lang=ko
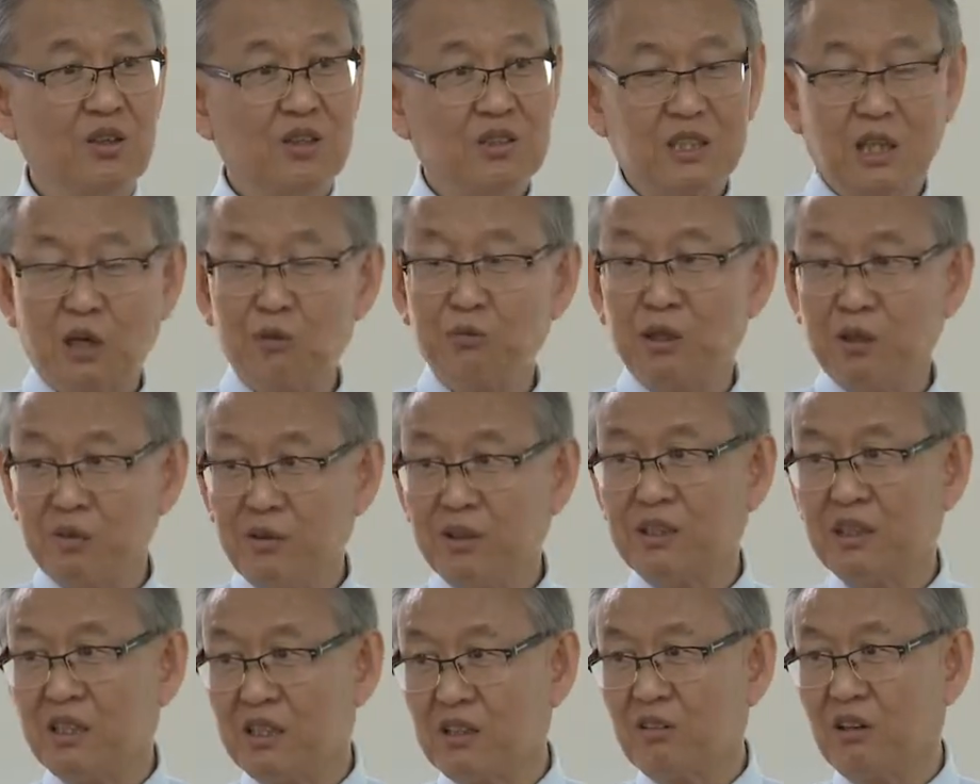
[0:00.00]

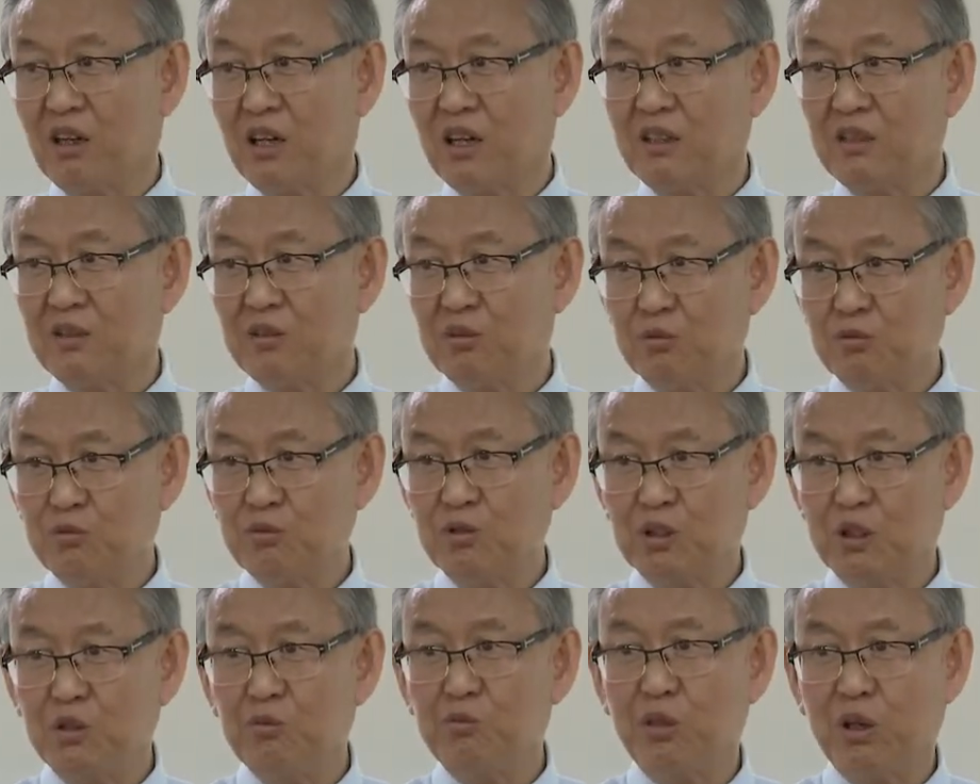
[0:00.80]
참담한 결과
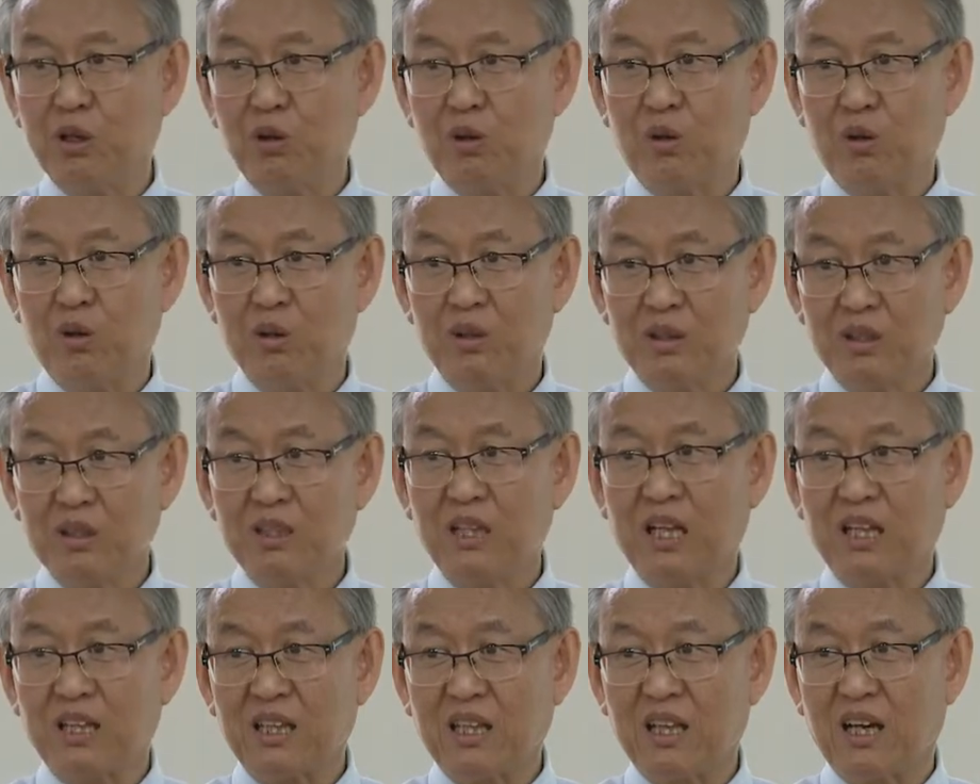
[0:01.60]
실패로
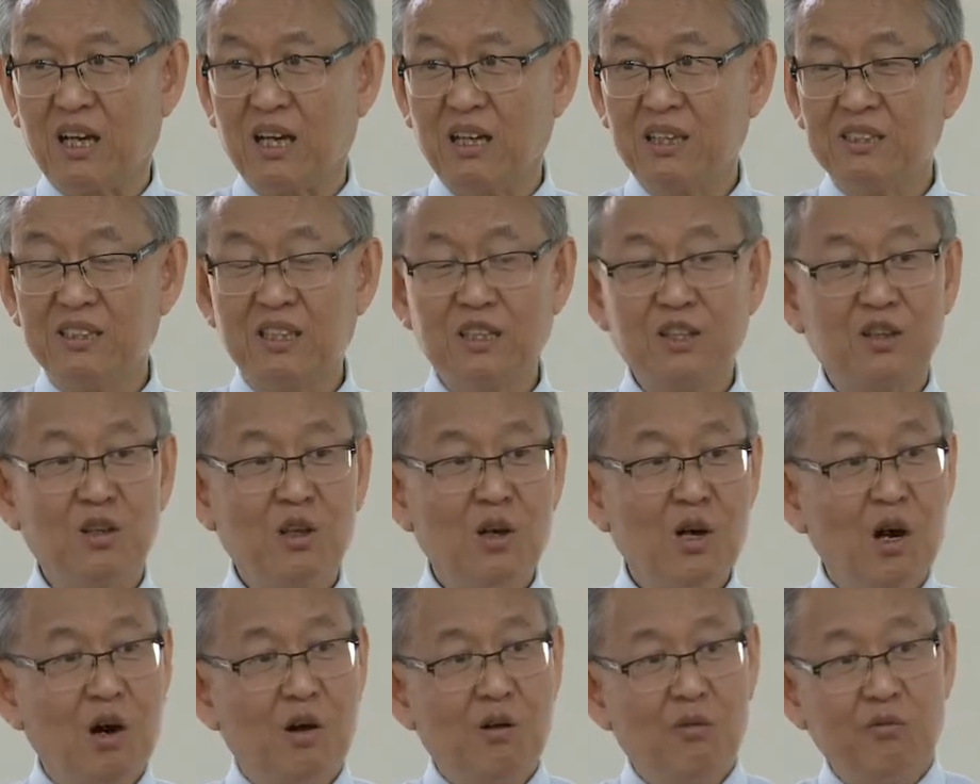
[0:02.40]
끝났다. 이제는
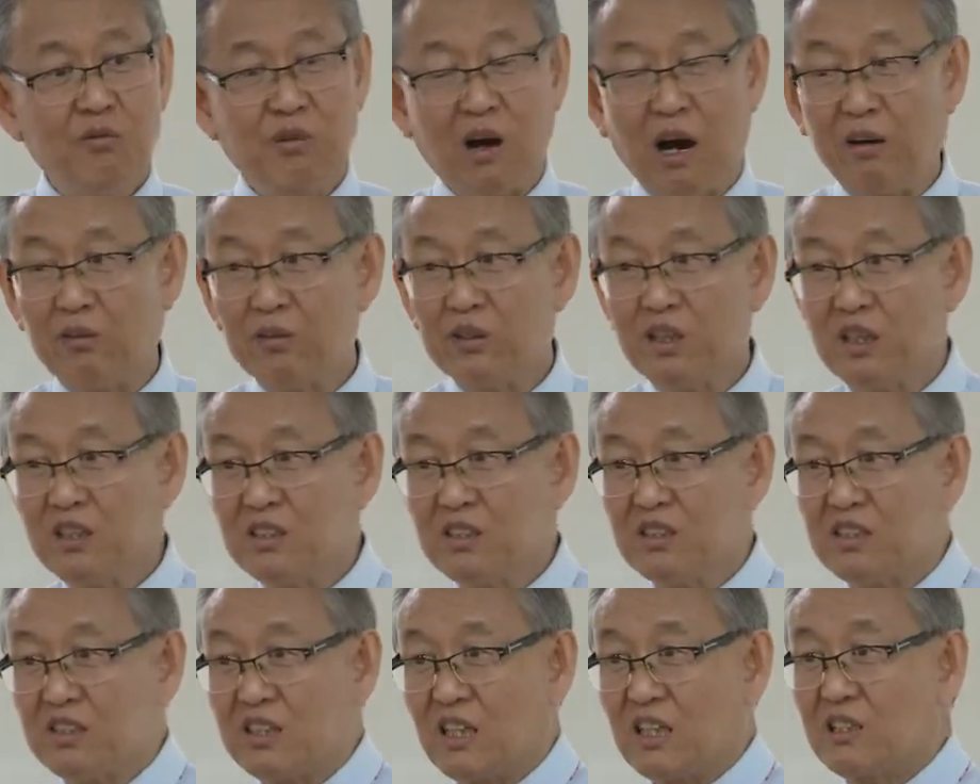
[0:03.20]

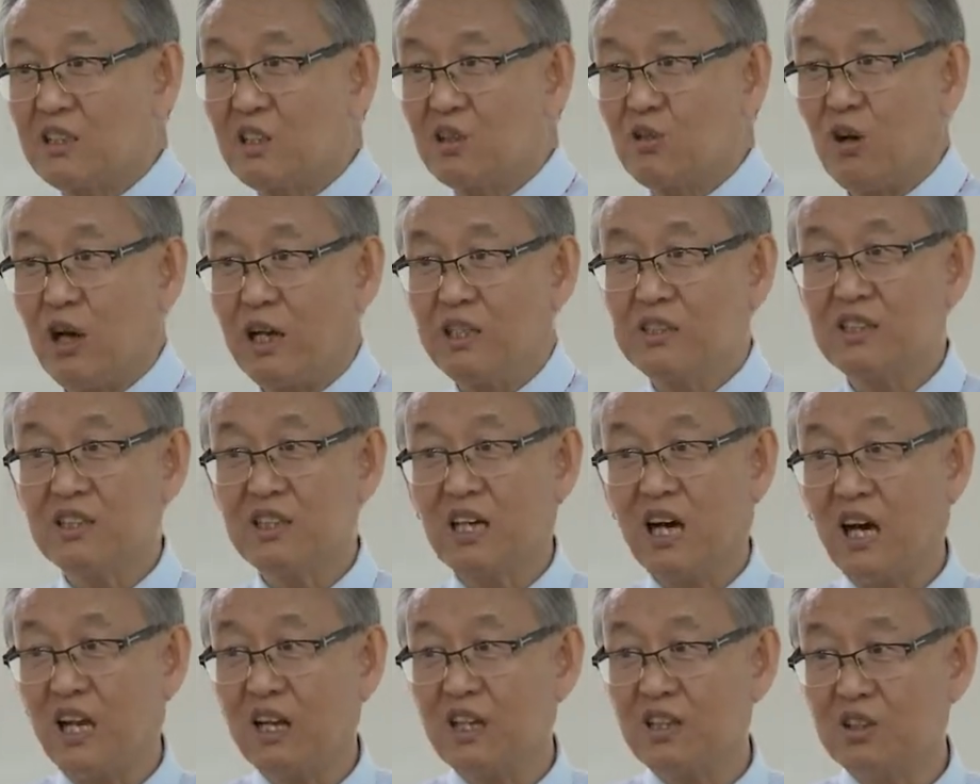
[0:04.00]
파운데이션 자체를 완전히
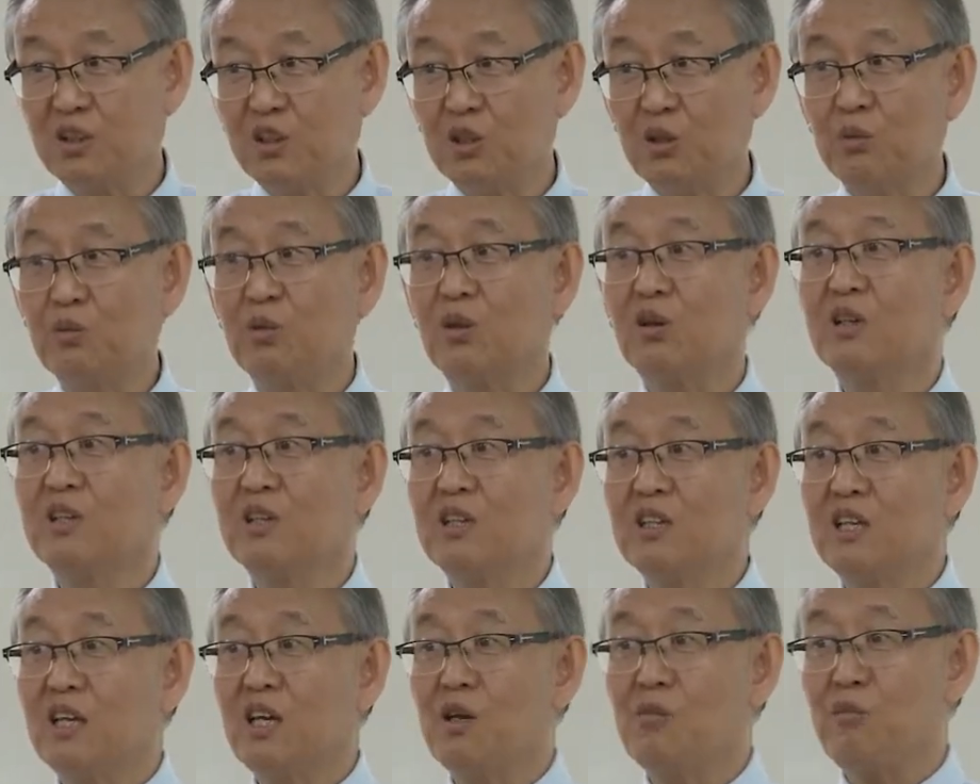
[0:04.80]
갈아 뒤엎고
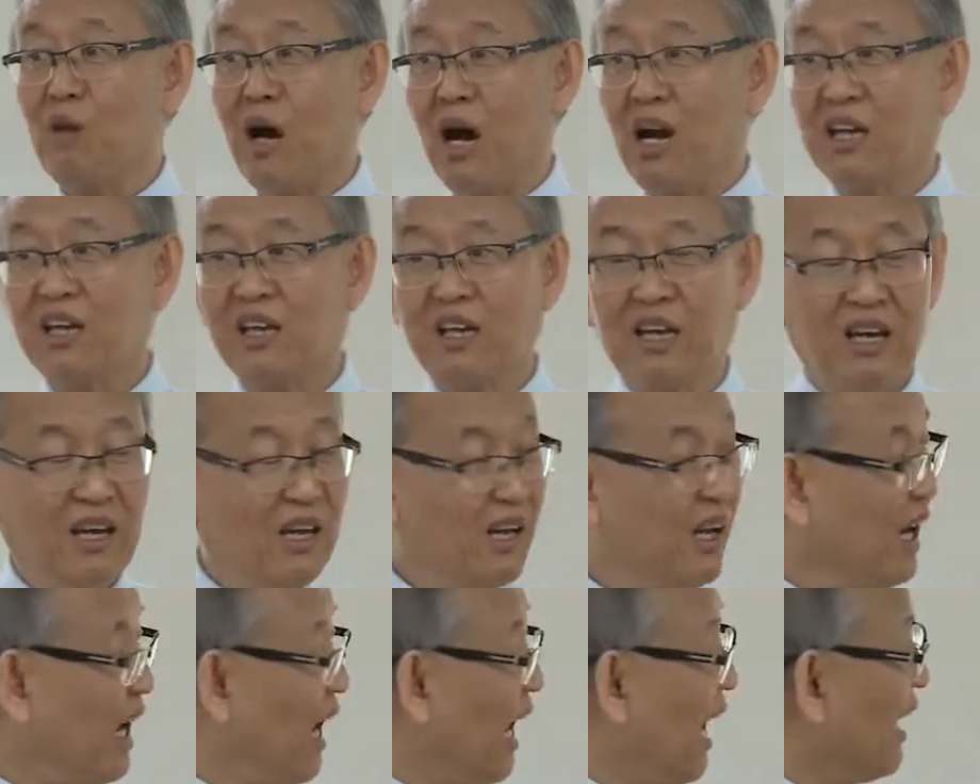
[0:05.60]
거기에 맞게
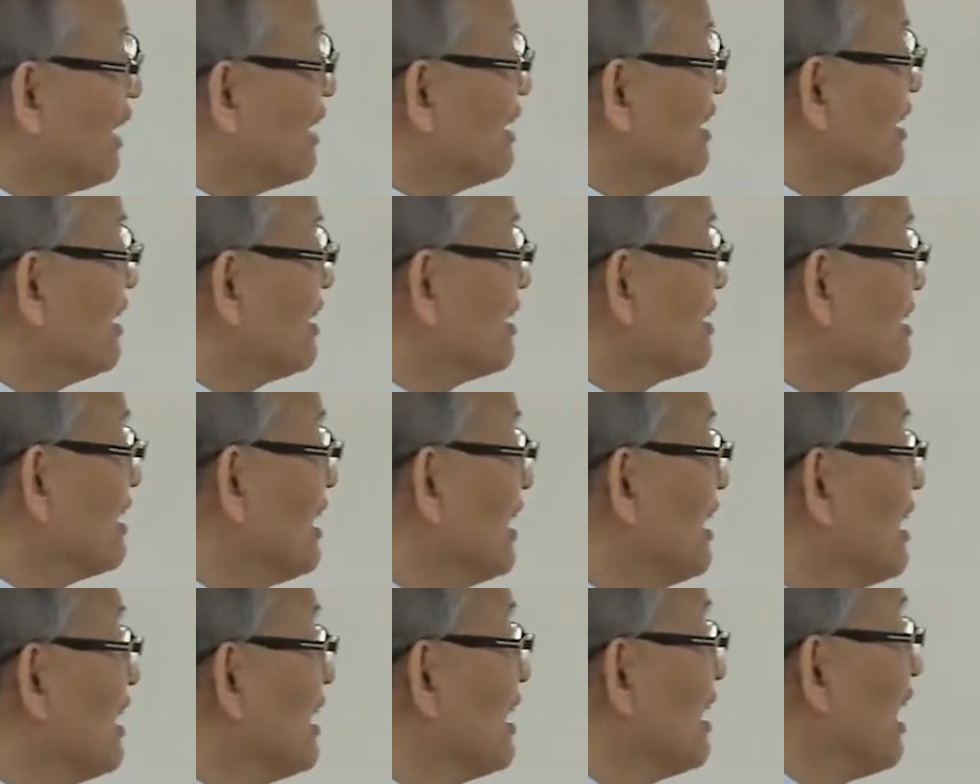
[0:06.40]
IT를
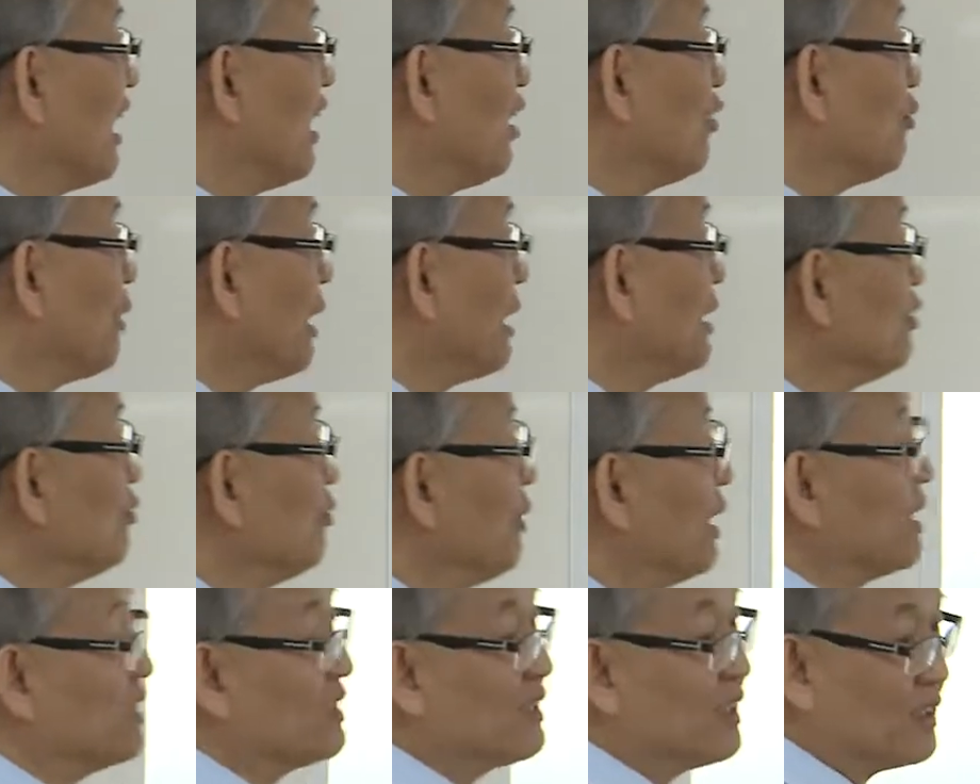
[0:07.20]
써야 된다. 맞는
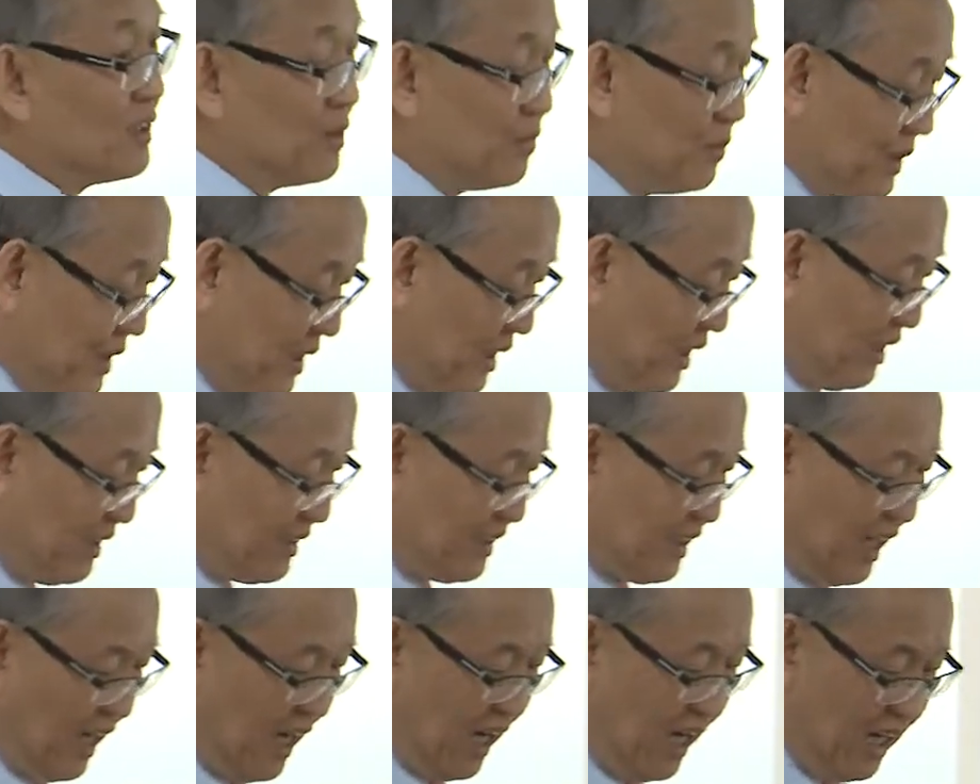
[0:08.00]
말이지 않습니까?
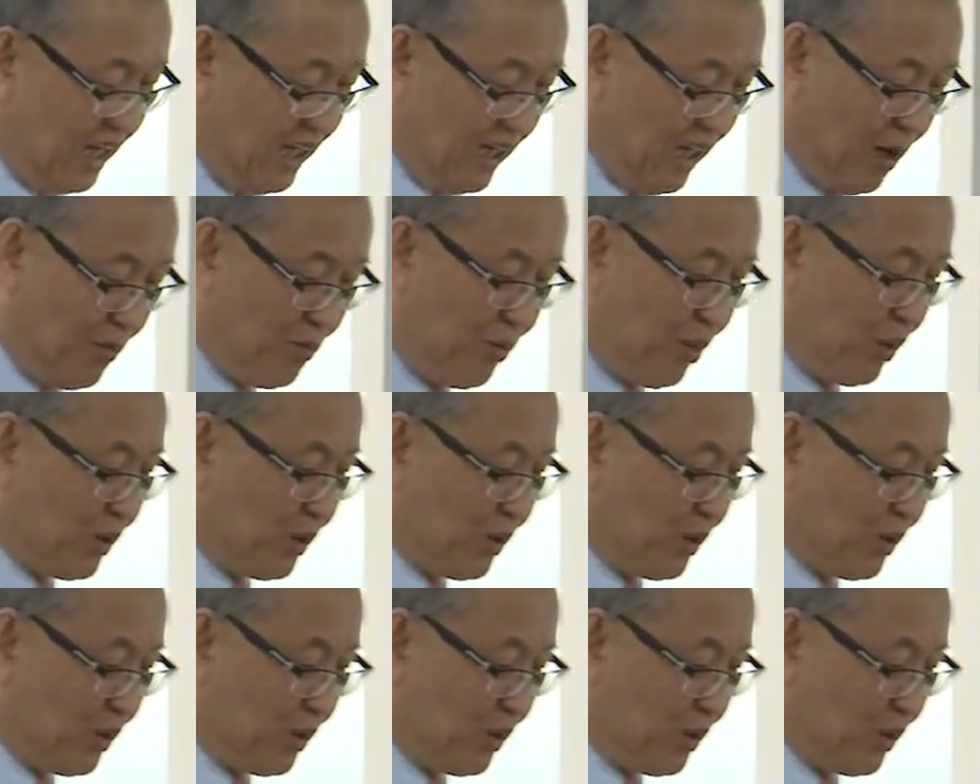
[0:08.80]
자, 한번